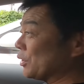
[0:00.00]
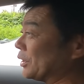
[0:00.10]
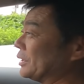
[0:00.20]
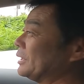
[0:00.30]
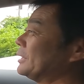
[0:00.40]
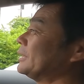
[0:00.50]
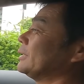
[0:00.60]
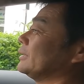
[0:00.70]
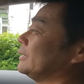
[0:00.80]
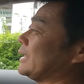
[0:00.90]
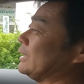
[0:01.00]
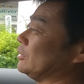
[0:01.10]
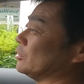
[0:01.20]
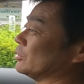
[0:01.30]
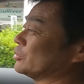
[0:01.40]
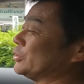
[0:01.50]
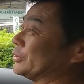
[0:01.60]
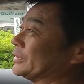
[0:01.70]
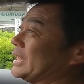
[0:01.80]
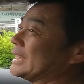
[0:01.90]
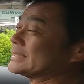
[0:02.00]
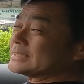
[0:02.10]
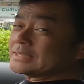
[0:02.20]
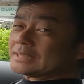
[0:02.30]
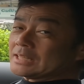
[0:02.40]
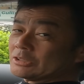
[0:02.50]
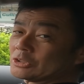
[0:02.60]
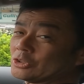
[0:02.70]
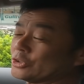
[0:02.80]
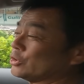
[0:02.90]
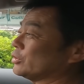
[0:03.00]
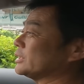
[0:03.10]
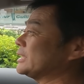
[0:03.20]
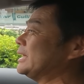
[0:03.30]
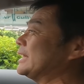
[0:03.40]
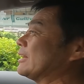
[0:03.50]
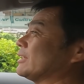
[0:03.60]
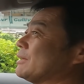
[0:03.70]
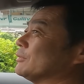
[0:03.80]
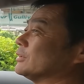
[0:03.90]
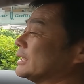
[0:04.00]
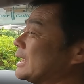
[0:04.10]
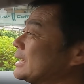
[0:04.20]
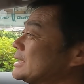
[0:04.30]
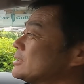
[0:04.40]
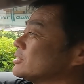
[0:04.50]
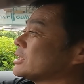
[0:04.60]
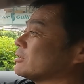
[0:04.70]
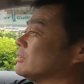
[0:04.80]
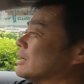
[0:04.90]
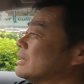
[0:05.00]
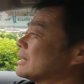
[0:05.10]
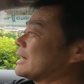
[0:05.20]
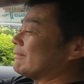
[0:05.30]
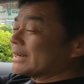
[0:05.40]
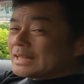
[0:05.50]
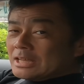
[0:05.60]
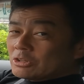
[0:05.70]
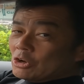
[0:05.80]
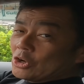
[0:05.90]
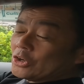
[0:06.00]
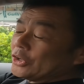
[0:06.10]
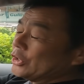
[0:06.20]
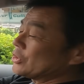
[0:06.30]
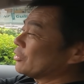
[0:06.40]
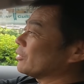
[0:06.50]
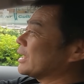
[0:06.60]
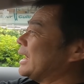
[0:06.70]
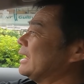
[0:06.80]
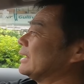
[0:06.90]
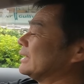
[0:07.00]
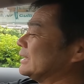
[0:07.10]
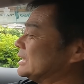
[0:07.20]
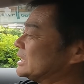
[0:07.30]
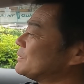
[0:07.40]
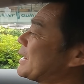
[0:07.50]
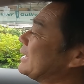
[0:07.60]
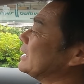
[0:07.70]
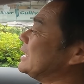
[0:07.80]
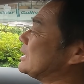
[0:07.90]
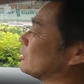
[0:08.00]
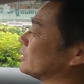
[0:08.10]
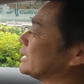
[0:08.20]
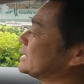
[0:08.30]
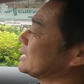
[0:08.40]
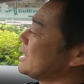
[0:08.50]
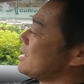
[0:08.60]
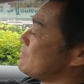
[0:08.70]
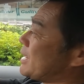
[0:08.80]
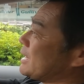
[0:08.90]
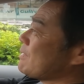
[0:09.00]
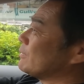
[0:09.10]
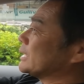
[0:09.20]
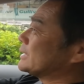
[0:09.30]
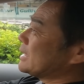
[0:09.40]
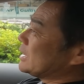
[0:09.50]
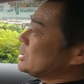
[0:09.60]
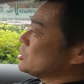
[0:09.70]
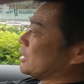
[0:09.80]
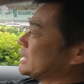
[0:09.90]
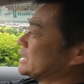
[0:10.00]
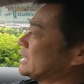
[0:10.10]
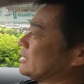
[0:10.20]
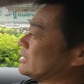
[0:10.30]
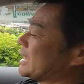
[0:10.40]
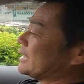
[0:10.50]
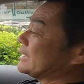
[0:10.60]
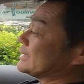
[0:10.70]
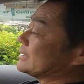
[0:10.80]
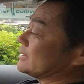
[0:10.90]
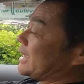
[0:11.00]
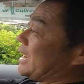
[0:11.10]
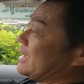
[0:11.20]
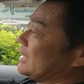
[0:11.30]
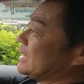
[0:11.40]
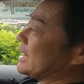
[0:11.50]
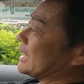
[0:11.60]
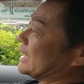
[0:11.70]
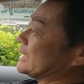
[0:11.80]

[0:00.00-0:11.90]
ぼ電動駆動で走っているということですねなのでもう電気自動車と変わらないというところが一番いいところです。まあ今もですね、近所走ってるだけですので、家か